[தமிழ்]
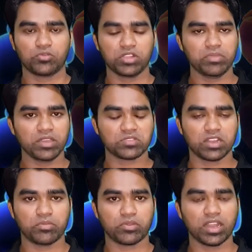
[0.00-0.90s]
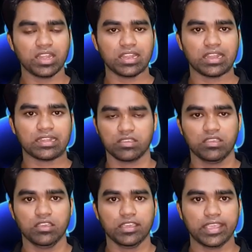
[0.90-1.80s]
குறிப்பாக சொல்ல போனால்
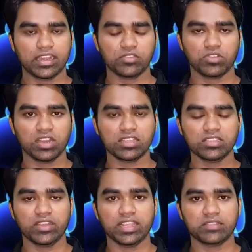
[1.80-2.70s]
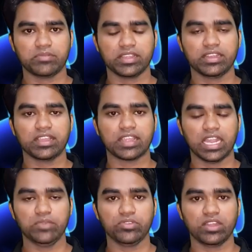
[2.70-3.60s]
எங்களது உடலிலிருந்து வெளியேற்றப்படுகின்ற
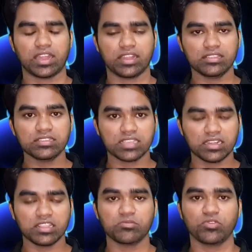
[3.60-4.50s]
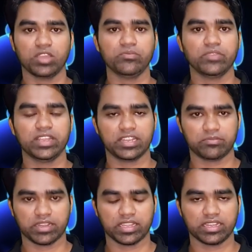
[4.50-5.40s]
கழிவுகளானது சிறுநீர் மூலம்
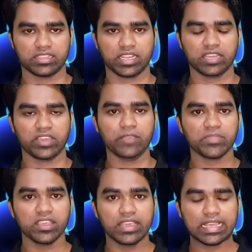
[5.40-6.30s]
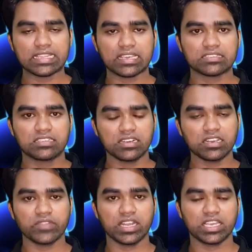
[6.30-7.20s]
வெளியேற்றப்படுகின்றது எனவே இந்த
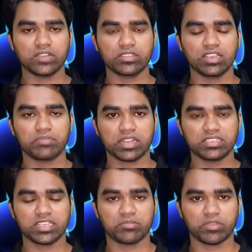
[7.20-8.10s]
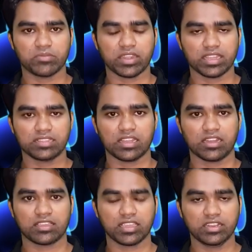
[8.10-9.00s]
சிறுநீர் வெளியேறுவதில் பிரச்சனை ஏற்படுமாக
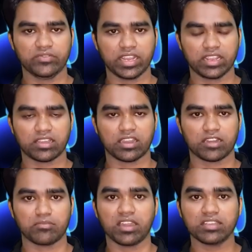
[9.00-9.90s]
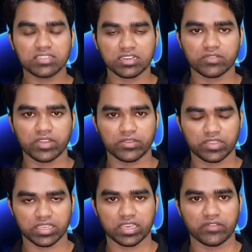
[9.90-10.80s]
இருந்தால் கிட்னி ஃபெயிலியர் காரணமாக சிறுநீர்
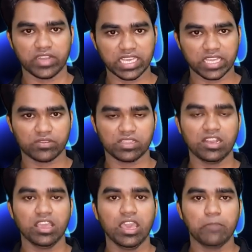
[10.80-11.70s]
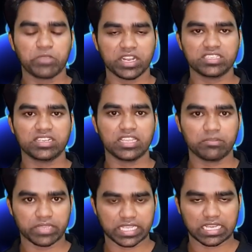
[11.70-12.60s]
வெளியே வெளியேறுவதில் பிரச்சனை
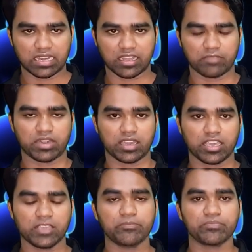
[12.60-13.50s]
இருப்பதன் காரணமாக